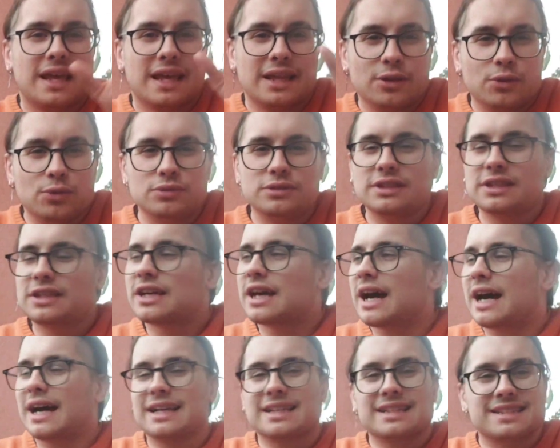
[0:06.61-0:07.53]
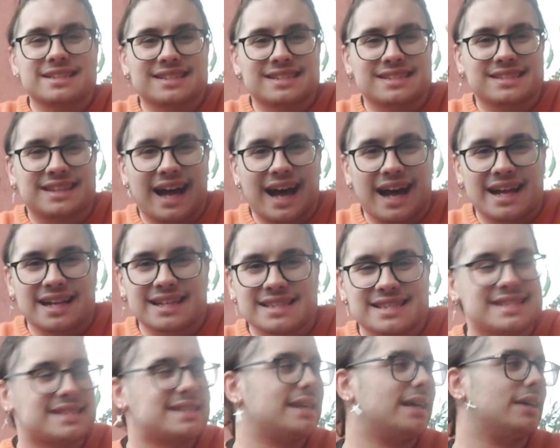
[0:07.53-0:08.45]
L'unica
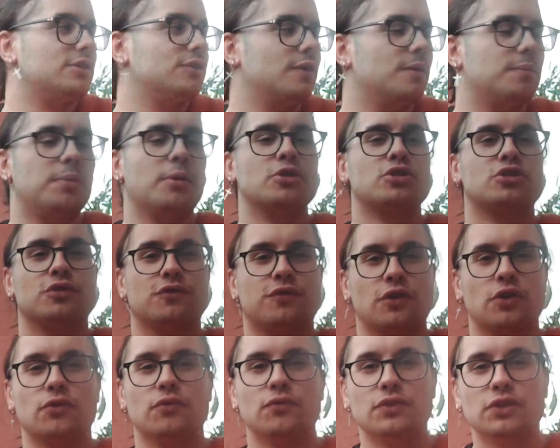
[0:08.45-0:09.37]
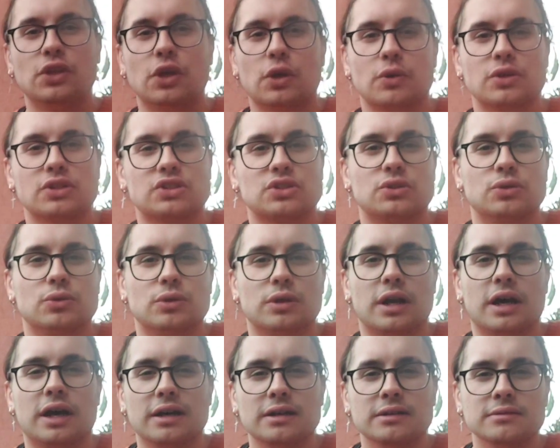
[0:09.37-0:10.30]
stanza dove posso fare un video a
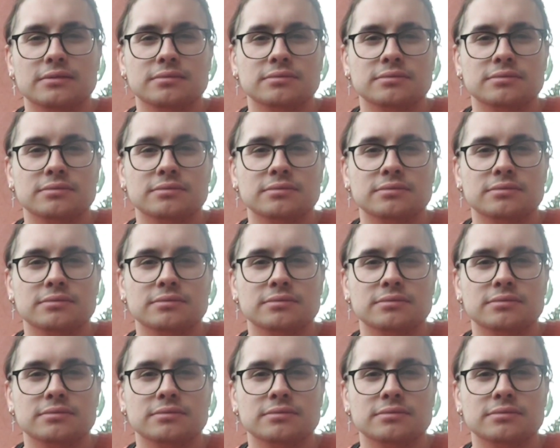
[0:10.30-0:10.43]
quest'ora,